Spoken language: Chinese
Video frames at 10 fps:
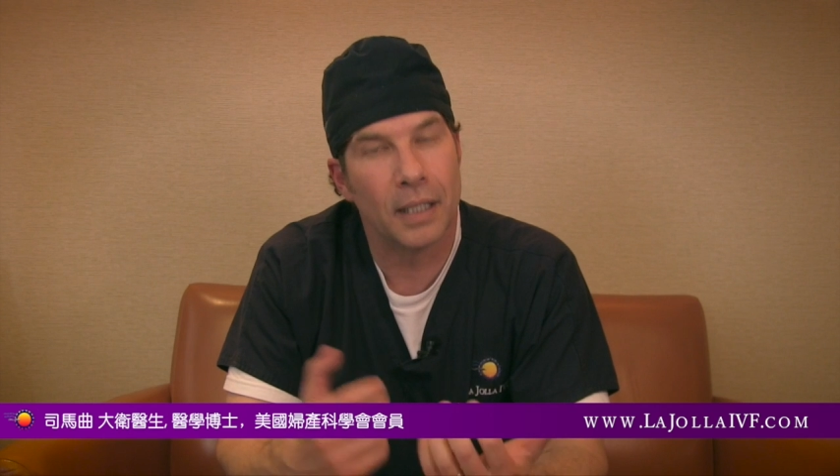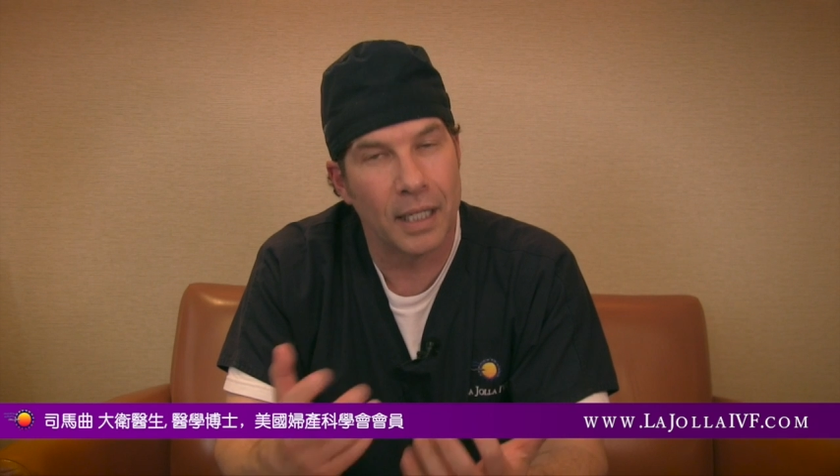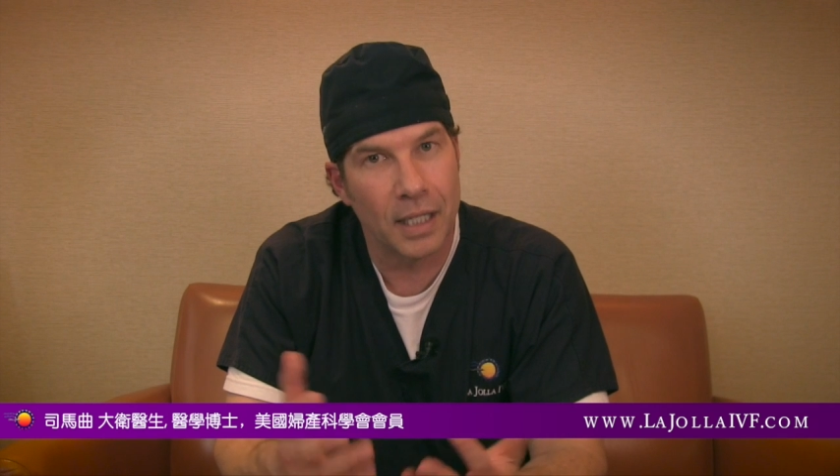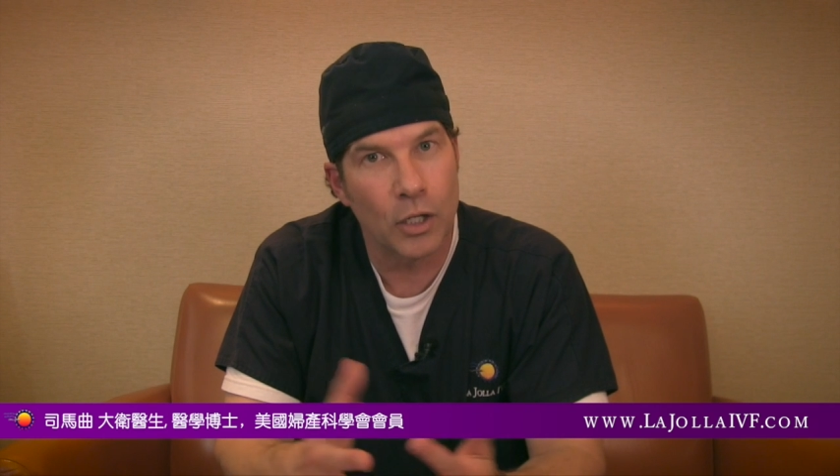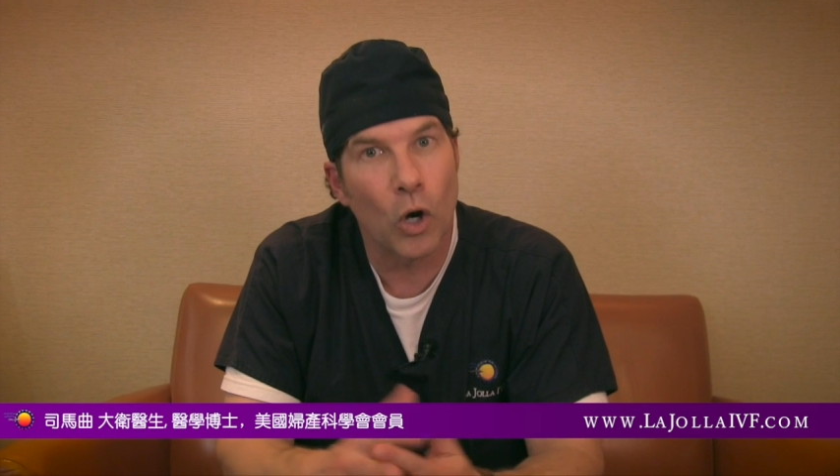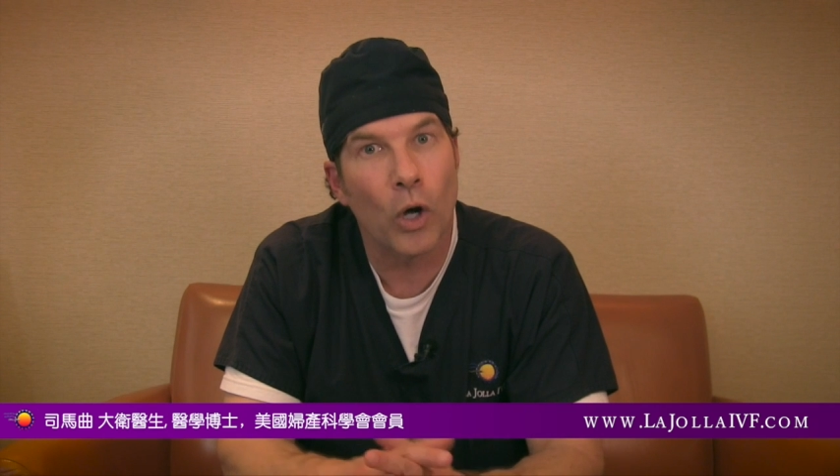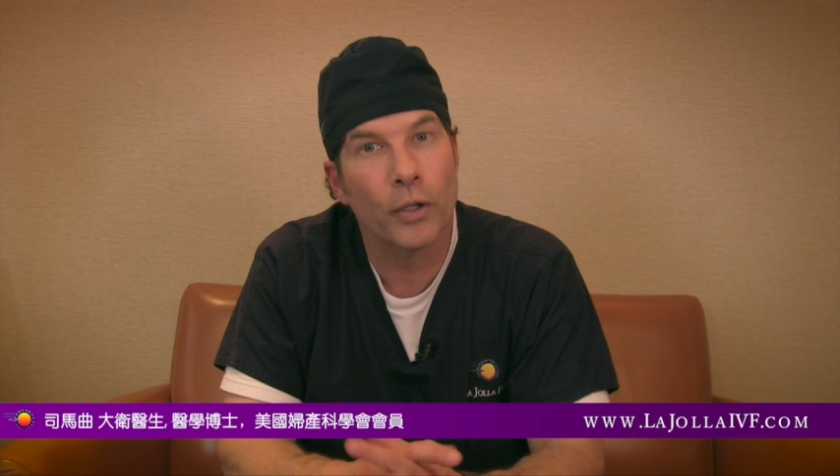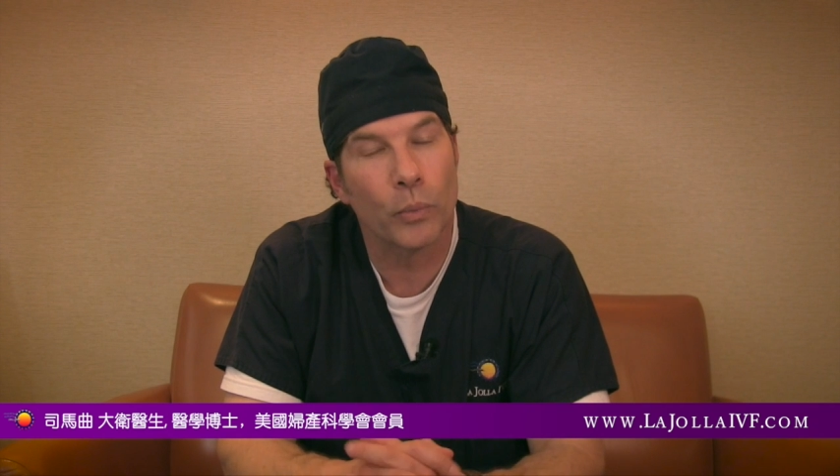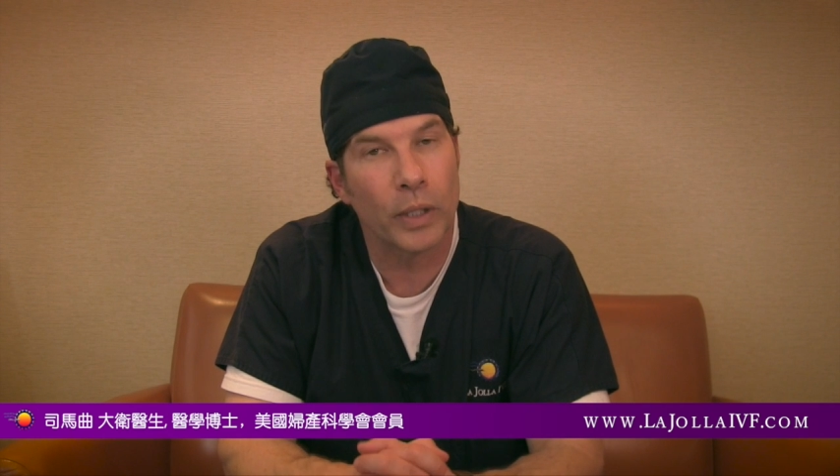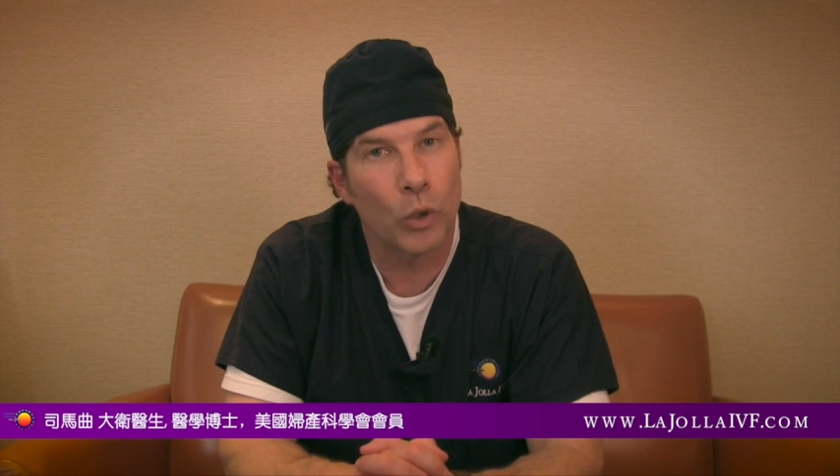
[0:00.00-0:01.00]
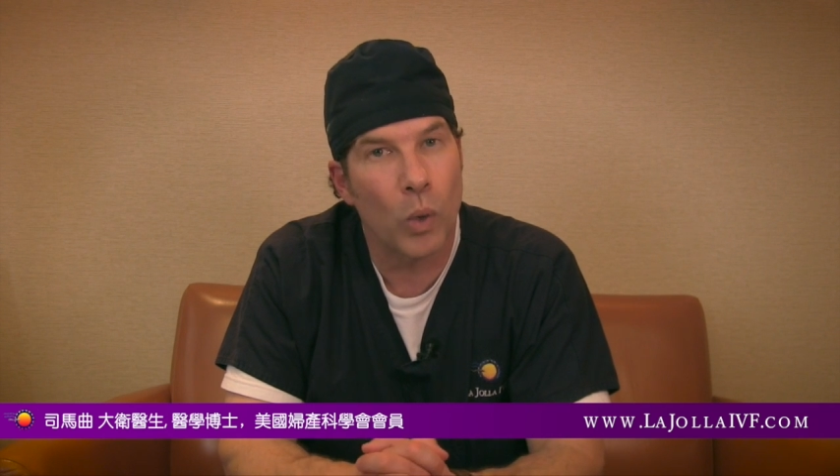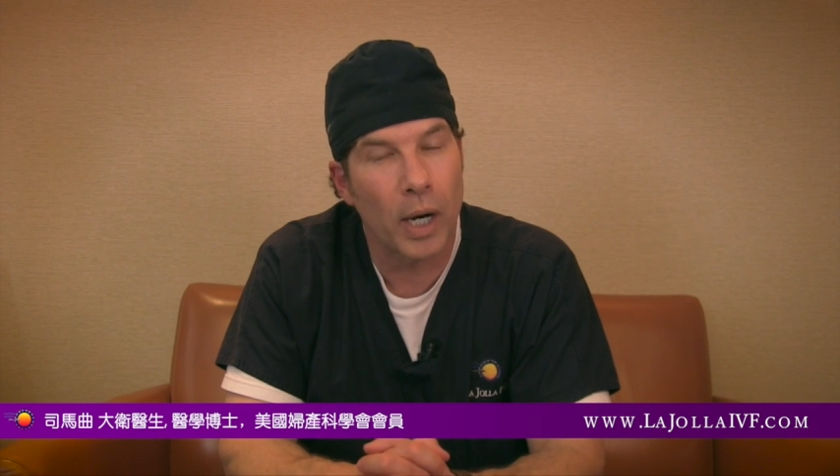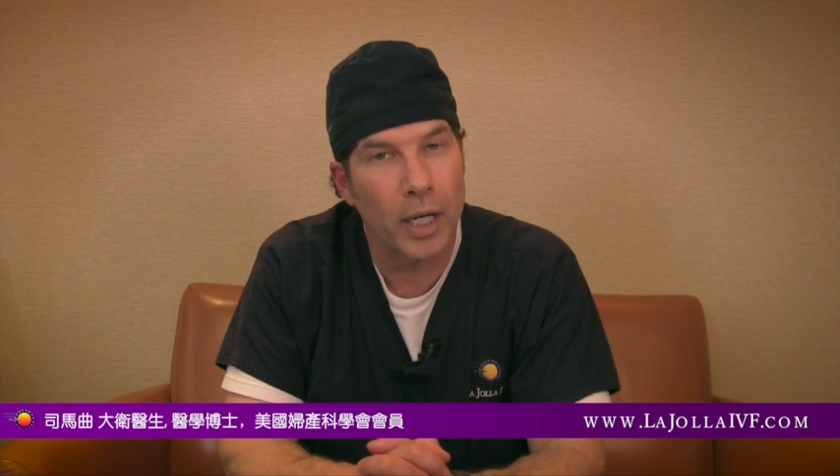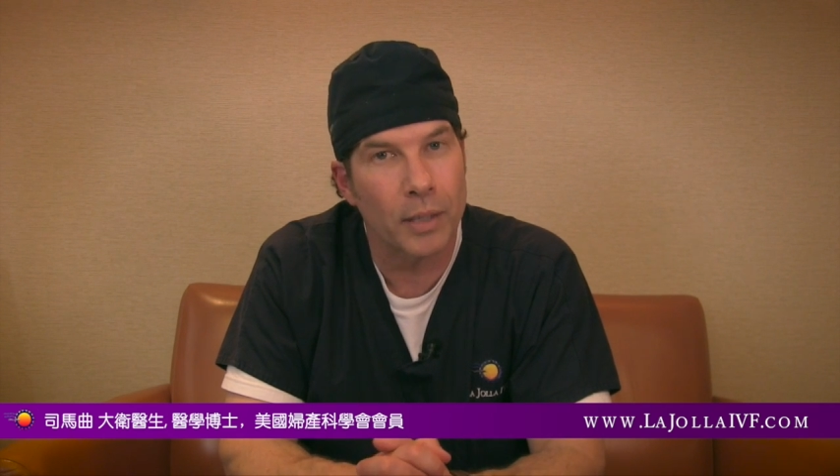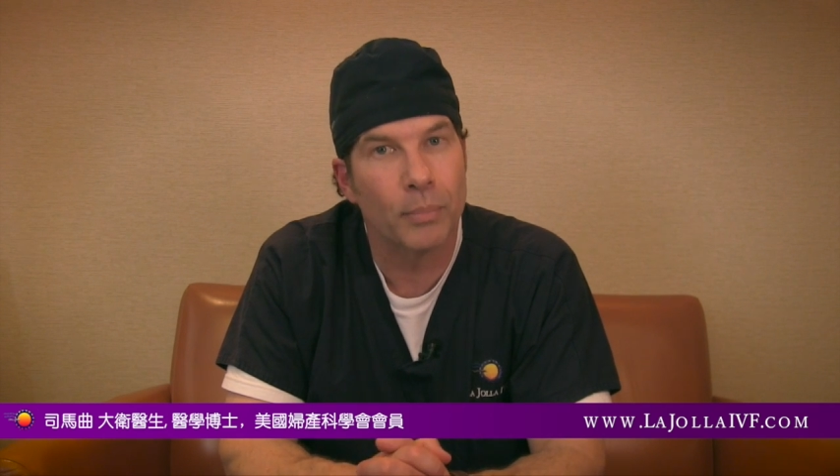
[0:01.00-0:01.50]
而且他也通过了